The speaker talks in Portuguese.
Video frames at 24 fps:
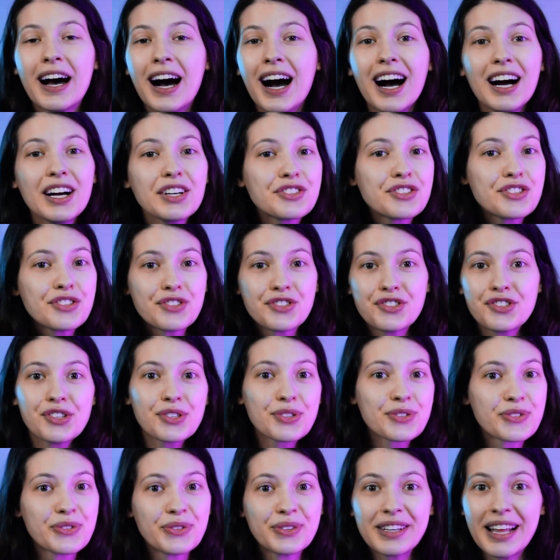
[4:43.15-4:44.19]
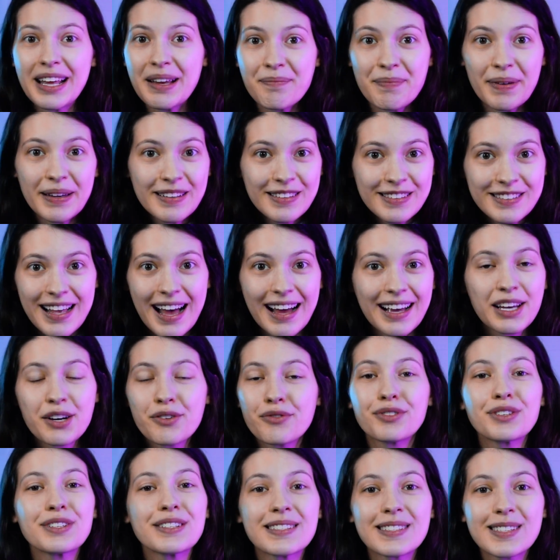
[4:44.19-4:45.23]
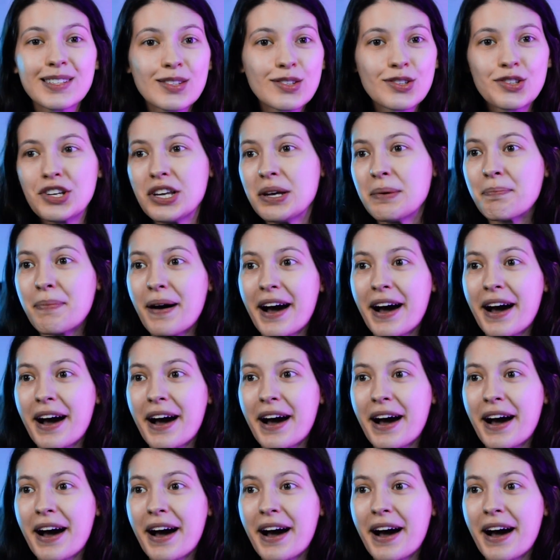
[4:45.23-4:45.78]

Antes disso, nem pensar que eu vou desistir,